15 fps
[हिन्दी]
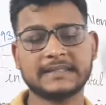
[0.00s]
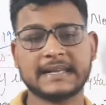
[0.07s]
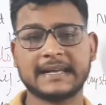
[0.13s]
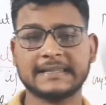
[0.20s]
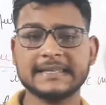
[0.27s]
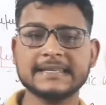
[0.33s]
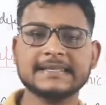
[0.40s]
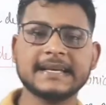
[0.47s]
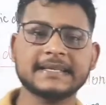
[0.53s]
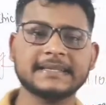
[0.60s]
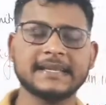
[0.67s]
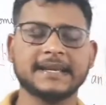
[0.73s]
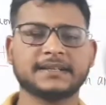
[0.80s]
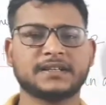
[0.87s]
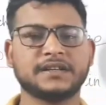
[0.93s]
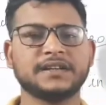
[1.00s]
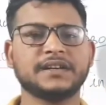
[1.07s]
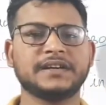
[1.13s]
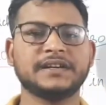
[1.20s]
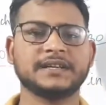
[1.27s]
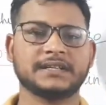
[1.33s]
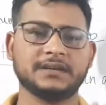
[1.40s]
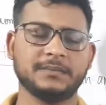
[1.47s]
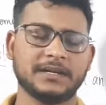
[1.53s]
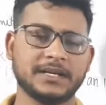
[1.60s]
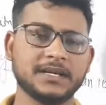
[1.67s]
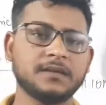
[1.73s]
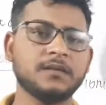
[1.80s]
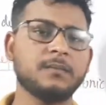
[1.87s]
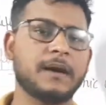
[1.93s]
साथ ही साथ इलेक्ट्रॉनिक
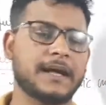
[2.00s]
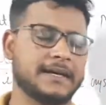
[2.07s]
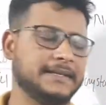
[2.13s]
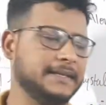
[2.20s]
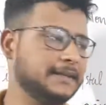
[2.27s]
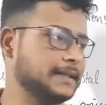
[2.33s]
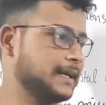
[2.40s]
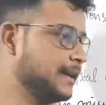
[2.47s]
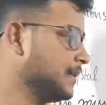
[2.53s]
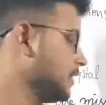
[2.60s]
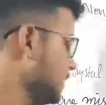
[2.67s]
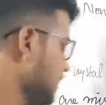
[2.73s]
कंडक्टिविटी को बढ़ा देता है